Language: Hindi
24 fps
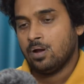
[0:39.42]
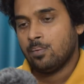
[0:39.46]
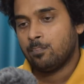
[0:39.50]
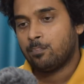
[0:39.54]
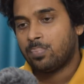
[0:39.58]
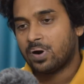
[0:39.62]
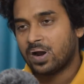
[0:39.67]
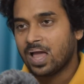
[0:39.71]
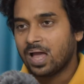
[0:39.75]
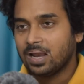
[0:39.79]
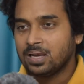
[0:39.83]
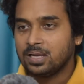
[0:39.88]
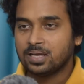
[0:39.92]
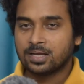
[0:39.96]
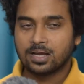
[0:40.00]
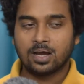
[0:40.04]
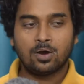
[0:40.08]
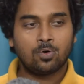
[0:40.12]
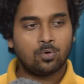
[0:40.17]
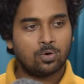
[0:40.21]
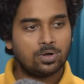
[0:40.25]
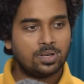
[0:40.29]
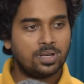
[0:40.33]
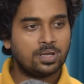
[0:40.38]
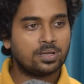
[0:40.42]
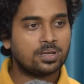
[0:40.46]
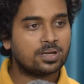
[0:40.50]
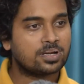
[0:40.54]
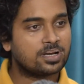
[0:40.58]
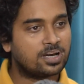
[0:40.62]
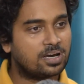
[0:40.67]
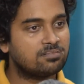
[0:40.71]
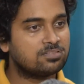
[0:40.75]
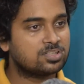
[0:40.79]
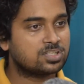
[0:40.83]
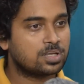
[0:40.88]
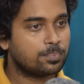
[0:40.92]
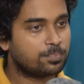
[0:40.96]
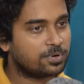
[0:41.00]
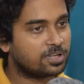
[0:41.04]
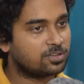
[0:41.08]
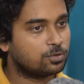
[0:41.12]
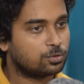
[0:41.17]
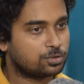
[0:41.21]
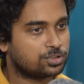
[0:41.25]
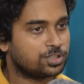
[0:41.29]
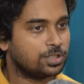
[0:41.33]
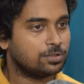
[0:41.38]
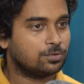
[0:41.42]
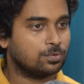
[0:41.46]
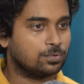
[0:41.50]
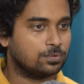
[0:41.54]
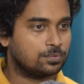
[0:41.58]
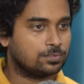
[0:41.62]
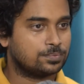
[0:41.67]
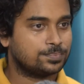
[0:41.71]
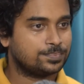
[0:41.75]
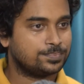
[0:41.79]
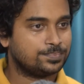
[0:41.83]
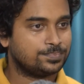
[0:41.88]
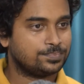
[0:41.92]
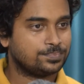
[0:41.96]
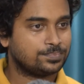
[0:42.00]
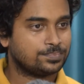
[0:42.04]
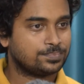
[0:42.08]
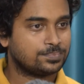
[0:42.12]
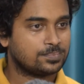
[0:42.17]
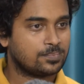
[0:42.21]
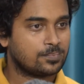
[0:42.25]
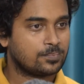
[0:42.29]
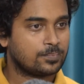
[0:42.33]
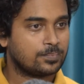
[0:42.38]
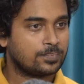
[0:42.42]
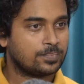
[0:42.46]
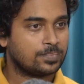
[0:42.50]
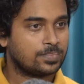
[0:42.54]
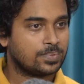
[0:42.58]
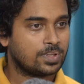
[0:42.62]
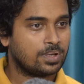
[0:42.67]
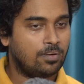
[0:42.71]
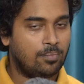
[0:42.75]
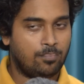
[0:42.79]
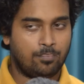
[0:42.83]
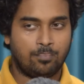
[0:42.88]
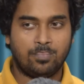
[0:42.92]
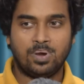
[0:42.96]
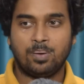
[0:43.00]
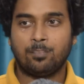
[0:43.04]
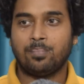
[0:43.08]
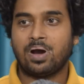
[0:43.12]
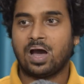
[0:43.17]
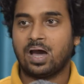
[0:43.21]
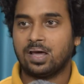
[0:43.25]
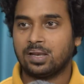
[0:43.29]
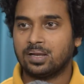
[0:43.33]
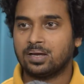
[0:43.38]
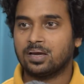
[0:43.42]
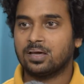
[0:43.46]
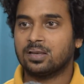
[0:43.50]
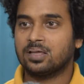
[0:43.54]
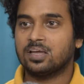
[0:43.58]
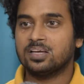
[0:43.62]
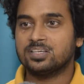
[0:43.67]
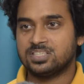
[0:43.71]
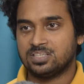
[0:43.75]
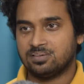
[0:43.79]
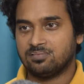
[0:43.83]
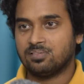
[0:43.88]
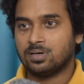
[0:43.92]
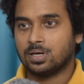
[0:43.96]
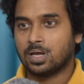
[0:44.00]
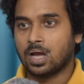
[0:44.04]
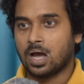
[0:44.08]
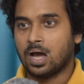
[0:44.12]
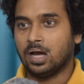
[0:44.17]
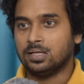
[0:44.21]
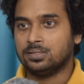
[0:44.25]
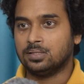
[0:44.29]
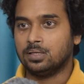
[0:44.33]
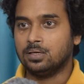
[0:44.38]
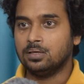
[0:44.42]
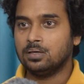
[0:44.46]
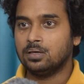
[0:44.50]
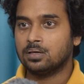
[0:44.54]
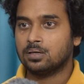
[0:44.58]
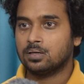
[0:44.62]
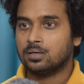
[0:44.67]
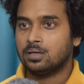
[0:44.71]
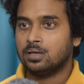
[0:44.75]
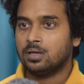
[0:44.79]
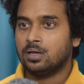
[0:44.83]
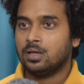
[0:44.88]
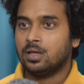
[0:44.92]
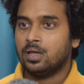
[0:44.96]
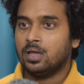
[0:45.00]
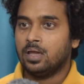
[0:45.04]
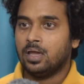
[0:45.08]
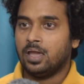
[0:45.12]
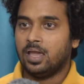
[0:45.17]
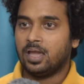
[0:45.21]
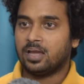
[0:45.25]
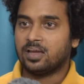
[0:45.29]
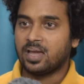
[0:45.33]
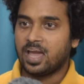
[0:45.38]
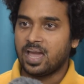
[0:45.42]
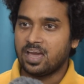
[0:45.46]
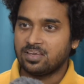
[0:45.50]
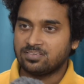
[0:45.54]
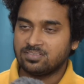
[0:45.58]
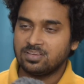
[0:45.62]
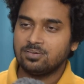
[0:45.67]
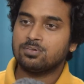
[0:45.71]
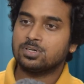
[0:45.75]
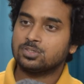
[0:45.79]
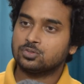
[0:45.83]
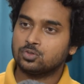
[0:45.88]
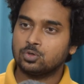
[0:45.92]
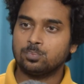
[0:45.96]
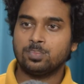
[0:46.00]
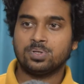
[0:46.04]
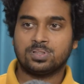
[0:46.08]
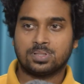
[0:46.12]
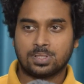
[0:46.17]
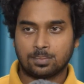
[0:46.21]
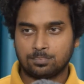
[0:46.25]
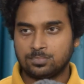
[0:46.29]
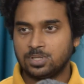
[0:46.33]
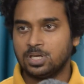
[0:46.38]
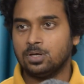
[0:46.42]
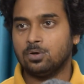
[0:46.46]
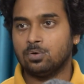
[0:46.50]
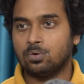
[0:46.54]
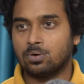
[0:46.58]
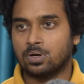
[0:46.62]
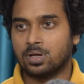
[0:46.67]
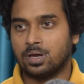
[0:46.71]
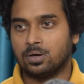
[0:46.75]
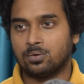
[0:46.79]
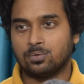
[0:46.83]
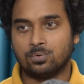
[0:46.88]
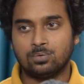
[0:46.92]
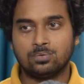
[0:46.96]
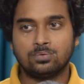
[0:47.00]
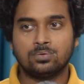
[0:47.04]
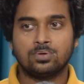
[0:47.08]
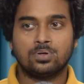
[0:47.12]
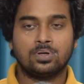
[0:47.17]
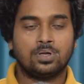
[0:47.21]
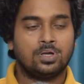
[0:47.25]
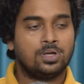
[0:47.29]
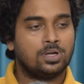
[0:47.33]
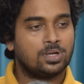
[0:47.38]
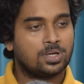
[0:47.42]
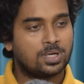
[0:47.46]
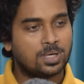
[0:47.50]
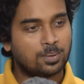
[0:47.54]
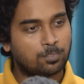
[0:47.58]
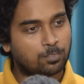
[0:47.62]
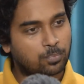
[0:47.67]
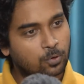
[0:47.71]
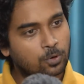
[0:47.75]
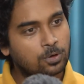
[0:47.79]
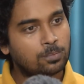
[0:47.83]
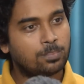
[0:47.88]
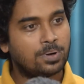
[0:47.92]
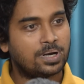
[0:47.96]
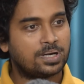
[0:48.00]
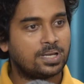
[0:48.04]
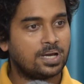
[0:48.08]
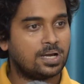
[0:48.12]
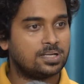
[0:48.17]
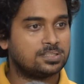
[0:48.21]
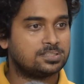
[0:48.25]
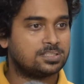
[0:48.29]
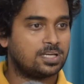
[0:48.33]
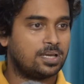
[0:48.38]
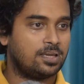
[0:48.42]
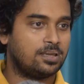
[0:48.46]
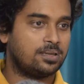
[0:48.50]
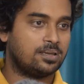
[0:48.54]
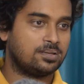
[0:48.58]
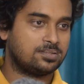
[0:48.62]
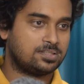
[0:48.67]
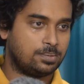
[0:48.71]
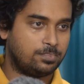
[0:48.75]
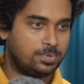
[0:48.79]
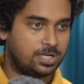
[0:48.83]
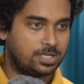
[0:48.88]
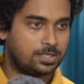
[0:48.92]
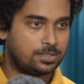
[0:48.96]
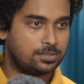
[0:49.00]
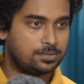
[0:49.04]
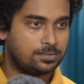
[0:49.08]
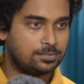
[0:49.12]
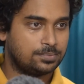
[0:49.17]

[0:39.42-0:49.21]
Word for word: पढ़ा लिखा होने के गर्व से प्रदूषित हूं मैं महानगर के जीवन का आदि एक ऐसी वस्तु में तब्दील हो गया हूं कि भूल बैठा अच्छाई के सबक